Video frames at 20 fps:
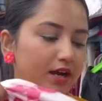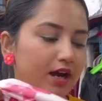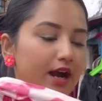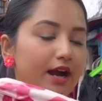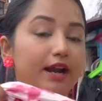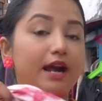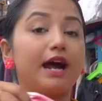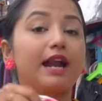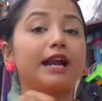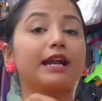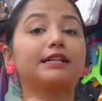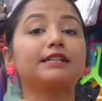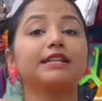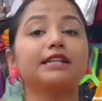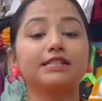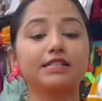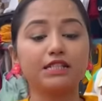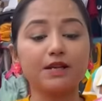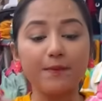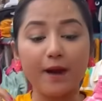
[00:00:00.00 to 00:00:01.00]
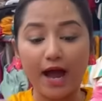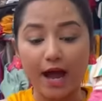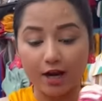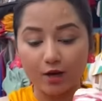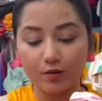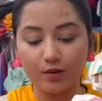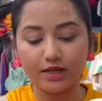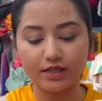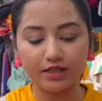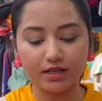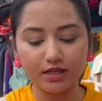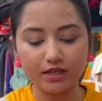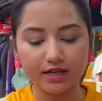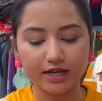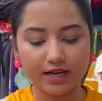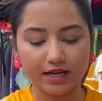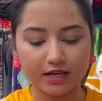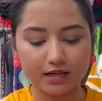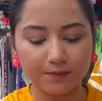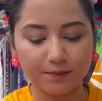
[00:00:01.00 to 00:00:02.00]
আর আর একটা যেটা ভালো এটা
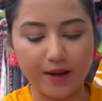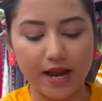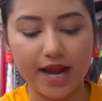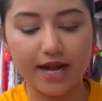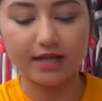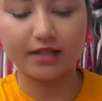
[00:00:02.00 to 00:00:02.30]
এখানে প্যাড